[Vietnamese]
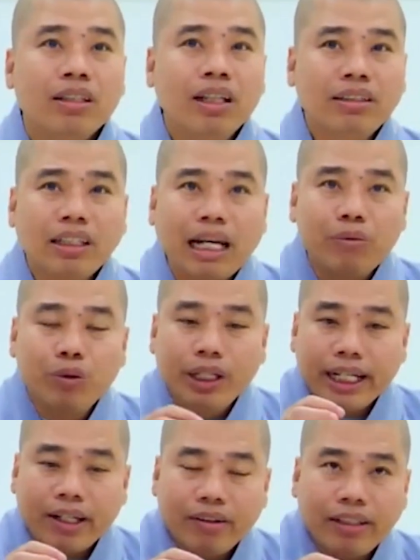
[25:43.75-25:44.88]
Đức Thích Ca Mâu
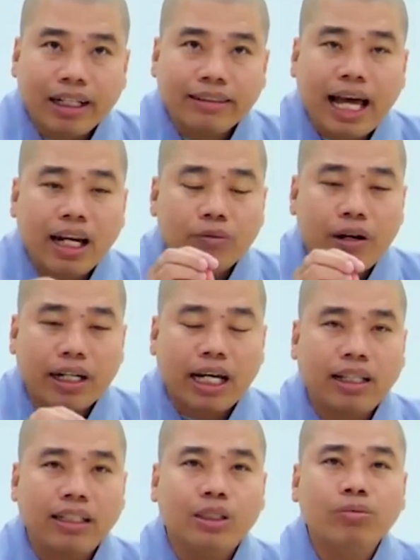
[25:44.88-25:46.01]
Ni Ngài nói rằng ta là Phật đã
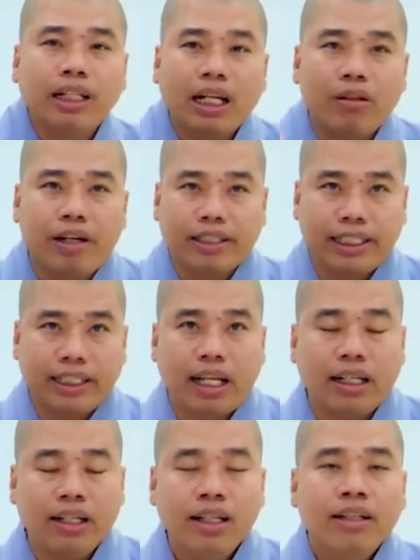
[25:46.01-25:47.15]
thành, chúng sanh là Phật sẽ
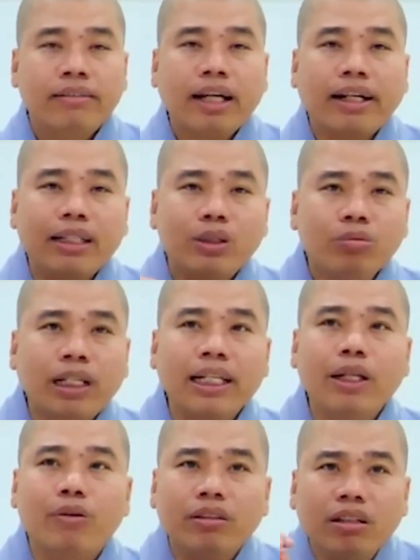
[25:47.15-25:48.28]
thành. Tất cả chúng sanh
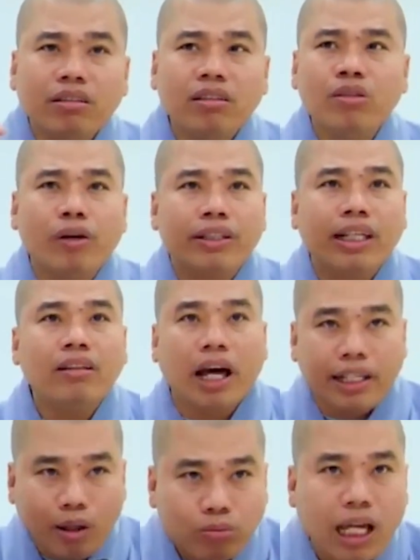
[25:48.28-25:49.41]
đều có đức tướng và trí
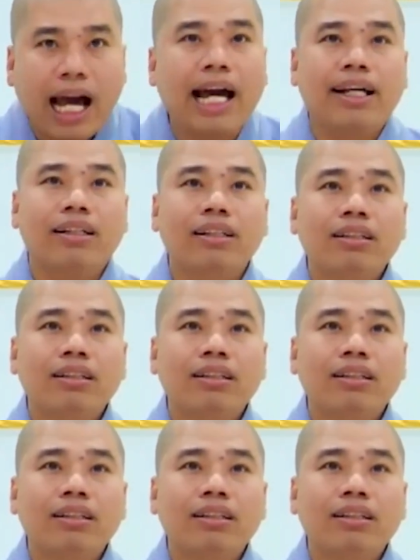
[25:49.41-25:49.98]
tuệ giống ta.